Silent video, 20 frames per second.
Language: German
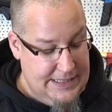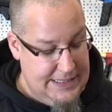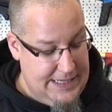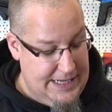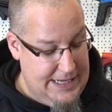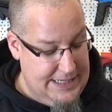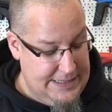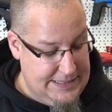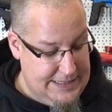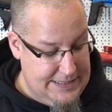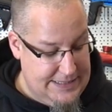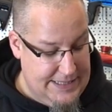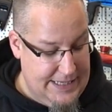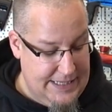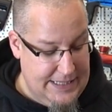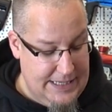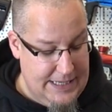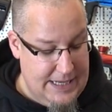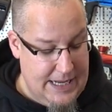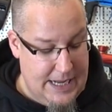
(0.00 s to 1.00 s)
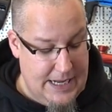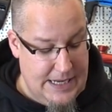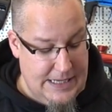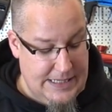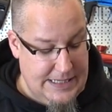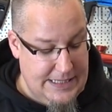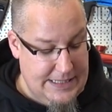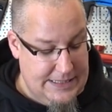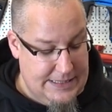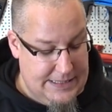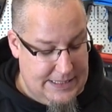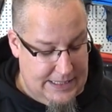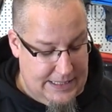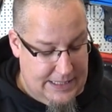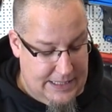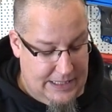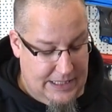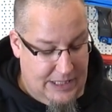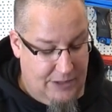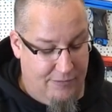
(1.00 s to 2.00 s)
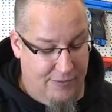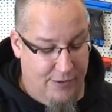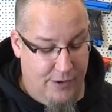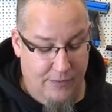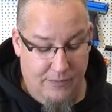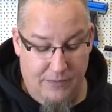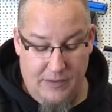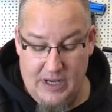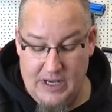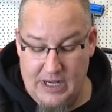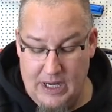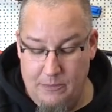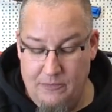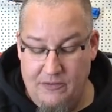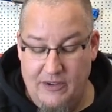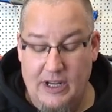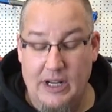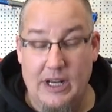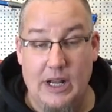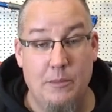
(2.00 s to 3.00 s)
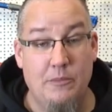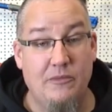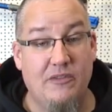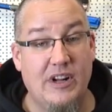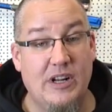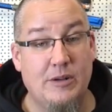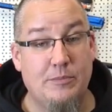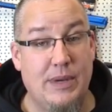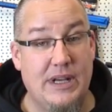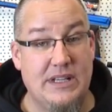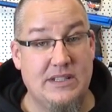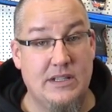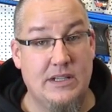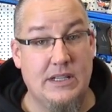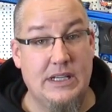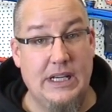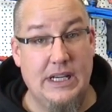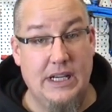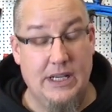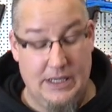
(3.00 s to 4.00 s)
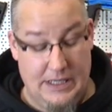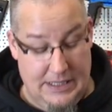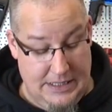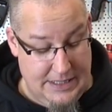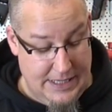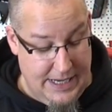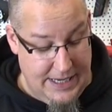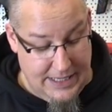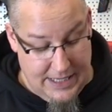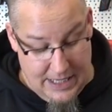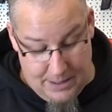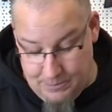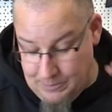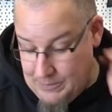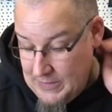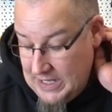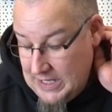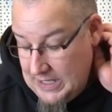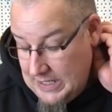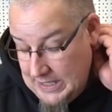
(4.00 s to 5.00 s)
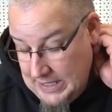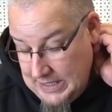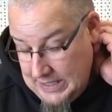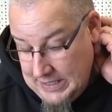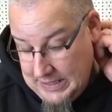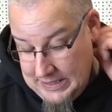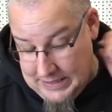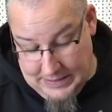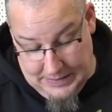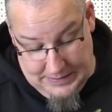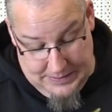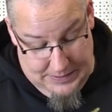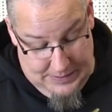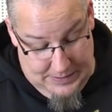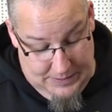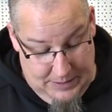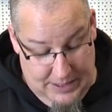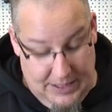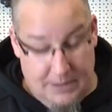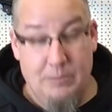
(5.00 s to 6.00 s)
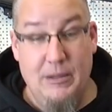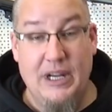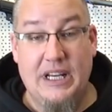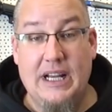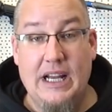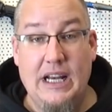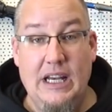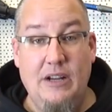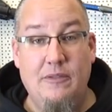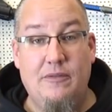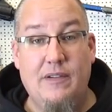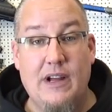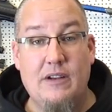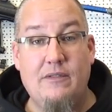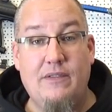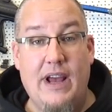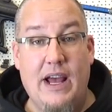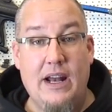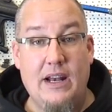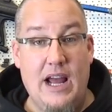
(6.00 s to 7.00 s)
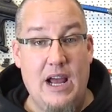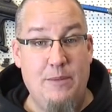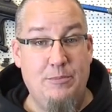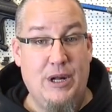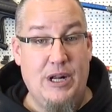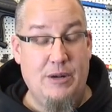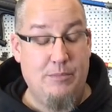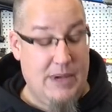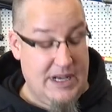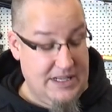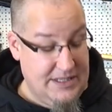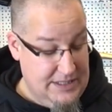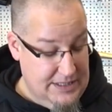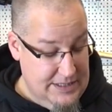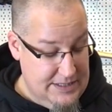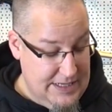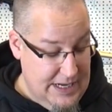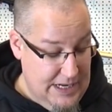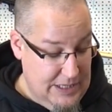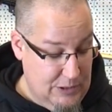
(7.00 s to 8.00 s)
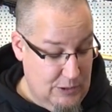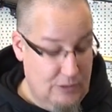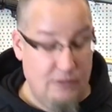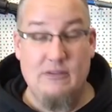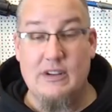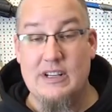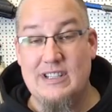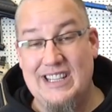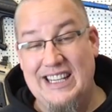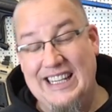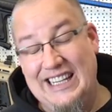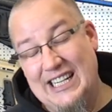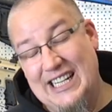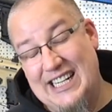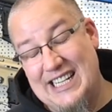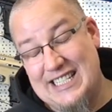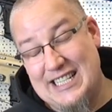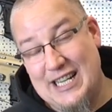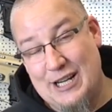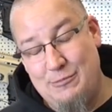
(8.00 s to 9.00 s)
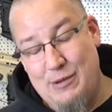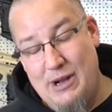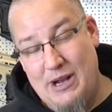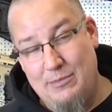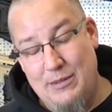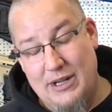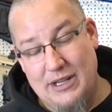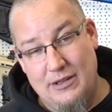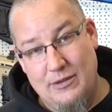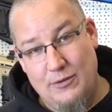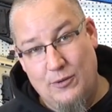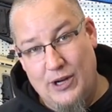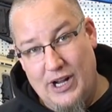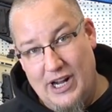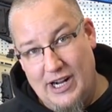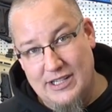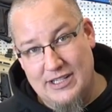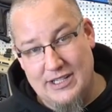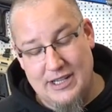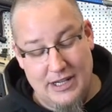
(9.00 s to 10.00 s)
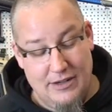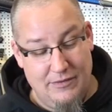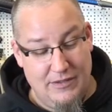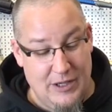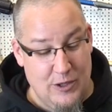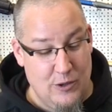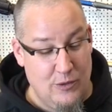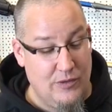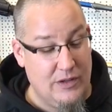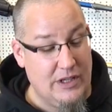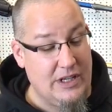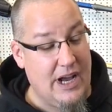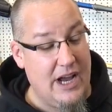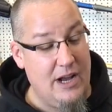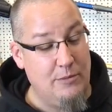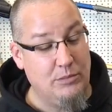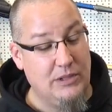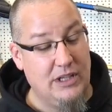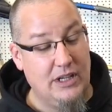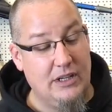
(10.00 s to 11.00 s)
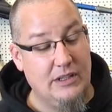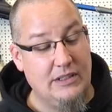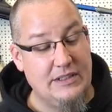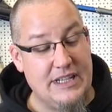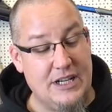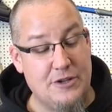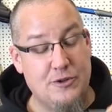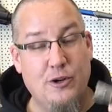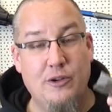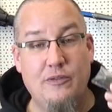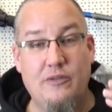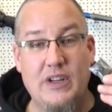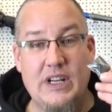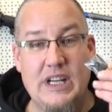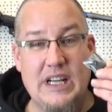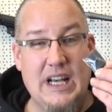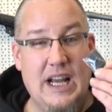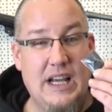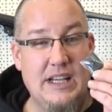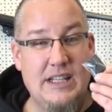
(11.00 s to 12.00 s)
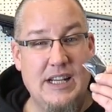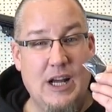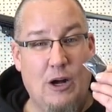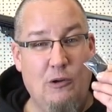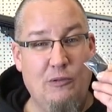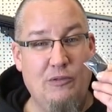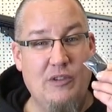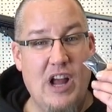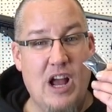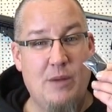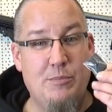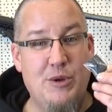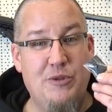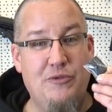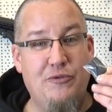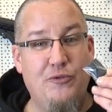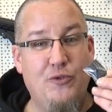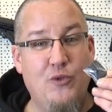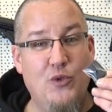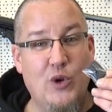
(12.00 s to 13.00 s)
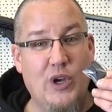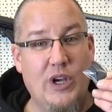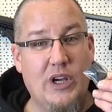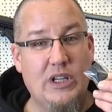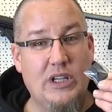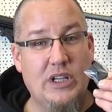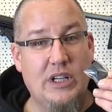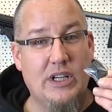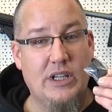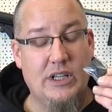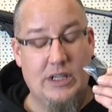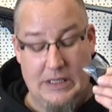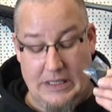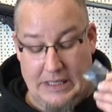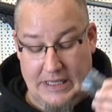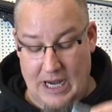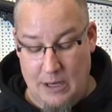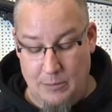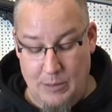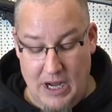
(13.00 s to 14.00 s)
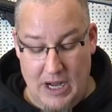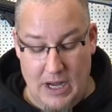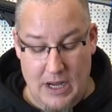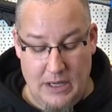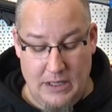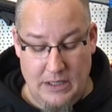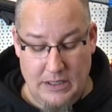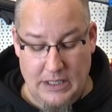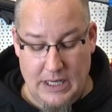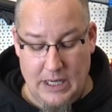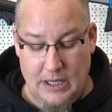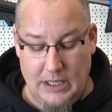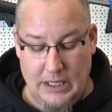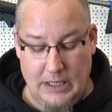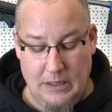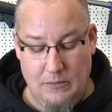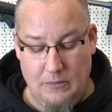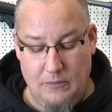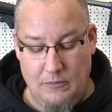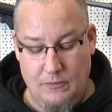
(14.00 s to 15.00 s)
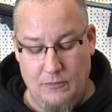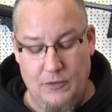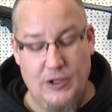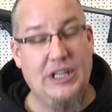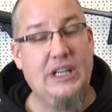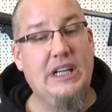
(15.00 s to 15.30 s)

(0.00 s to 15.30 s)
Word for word: der letzte Set-Inhalt ist die i5, in dem Fall ebenfalls passend in DICAM. Mitgeliefert werden einmal ein Maskensack und was ich als Kameramann oder als äh, Videotreibender sehr schön finde, gleich eine Aufnahme für eine Kamera. Da wird